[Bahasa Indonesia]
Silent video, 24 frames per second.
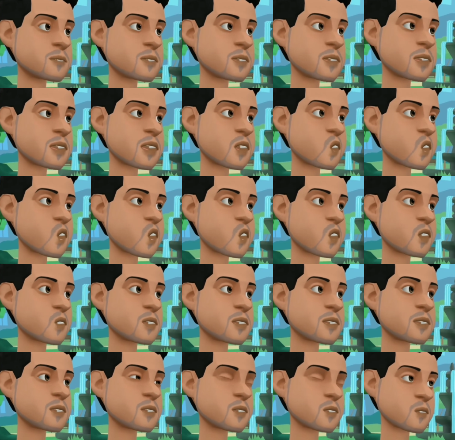Hei, eh,
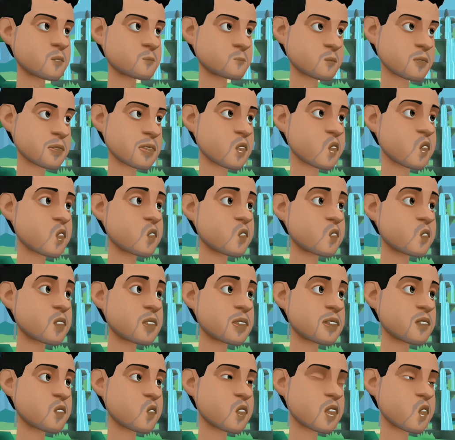untung aku nggak
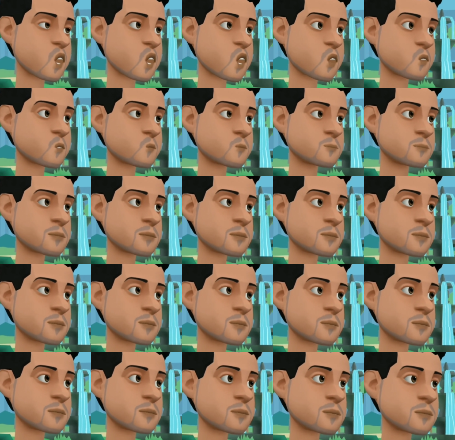ketahuan sama Pendi.
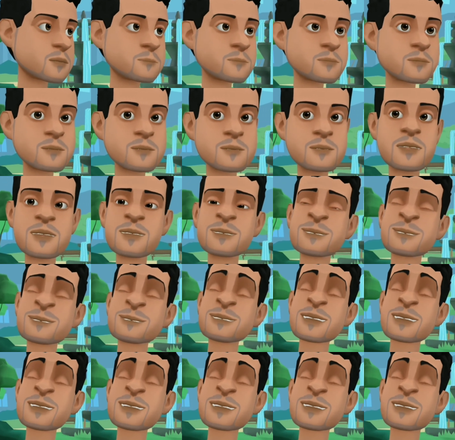Bruh.